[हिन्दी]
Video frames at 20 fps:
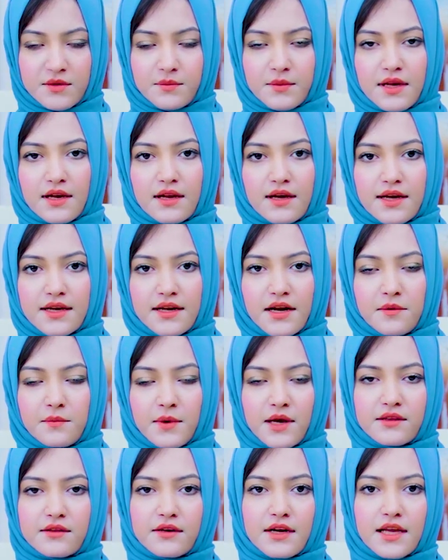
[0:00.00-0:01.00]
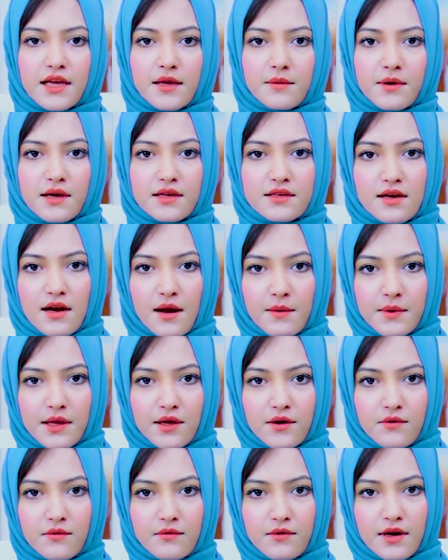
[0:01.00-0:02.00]
बिसमीम अल्लाम
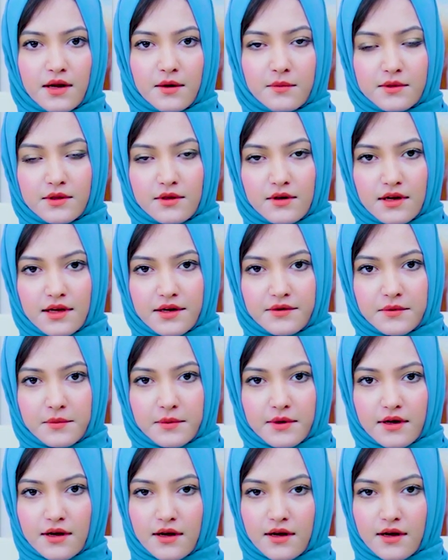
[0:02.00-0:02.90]
alaikum wa rahmatullahi